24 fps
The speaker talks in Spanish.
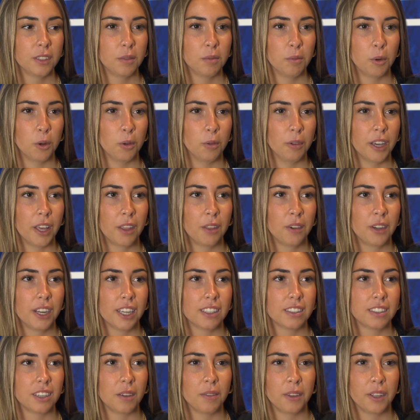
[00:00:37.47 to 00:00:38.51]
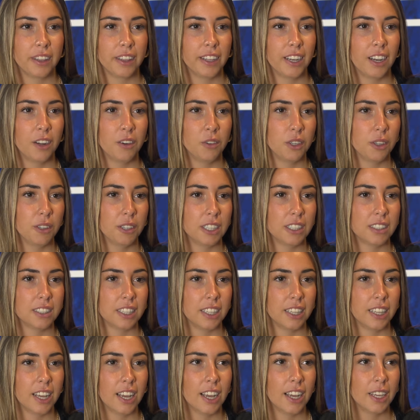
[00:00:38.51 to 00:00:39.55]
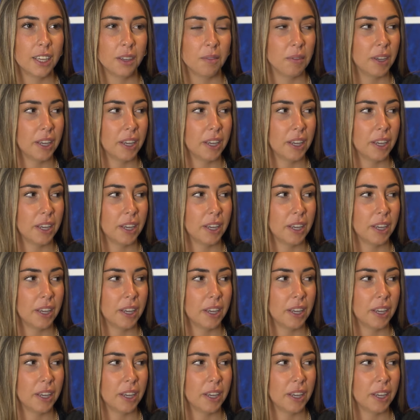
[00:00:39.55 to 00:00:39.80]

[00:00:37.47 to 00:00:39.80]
dar un examen de la universidad y